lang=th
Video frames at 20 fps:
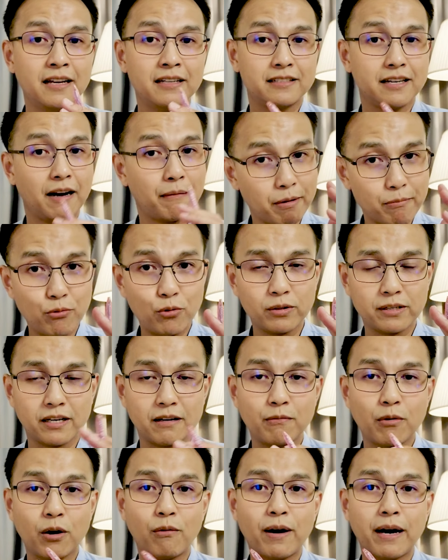ยังไม่พูดถึง
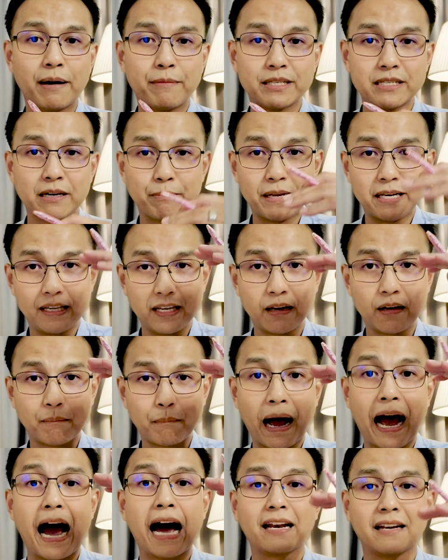เพราะว่ามันจะเป็นอีก
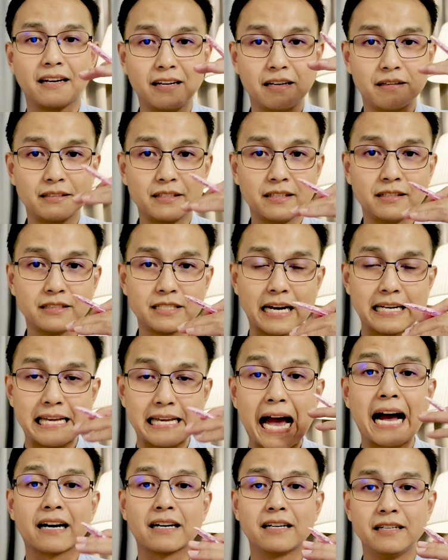พาร์ทหนึ่งซึ่งจะ
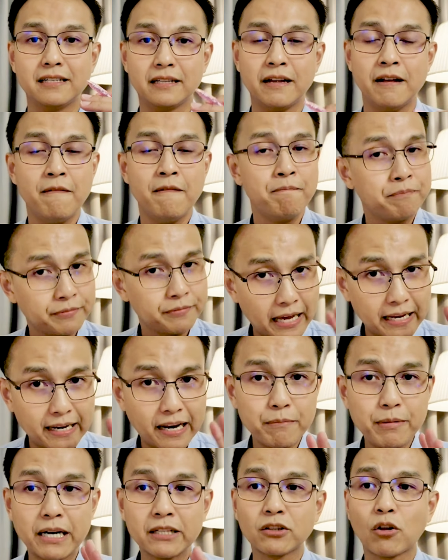ยากขึ้นแต่ใน
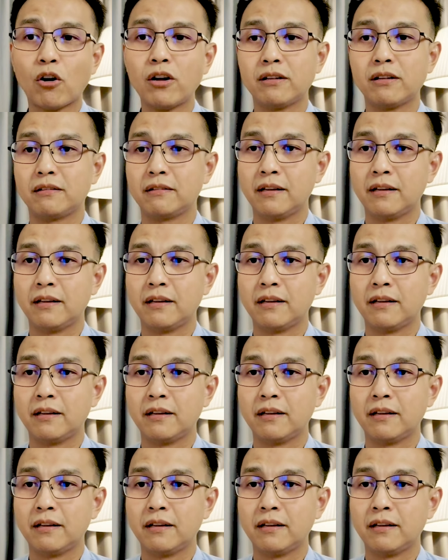เบื้องต้น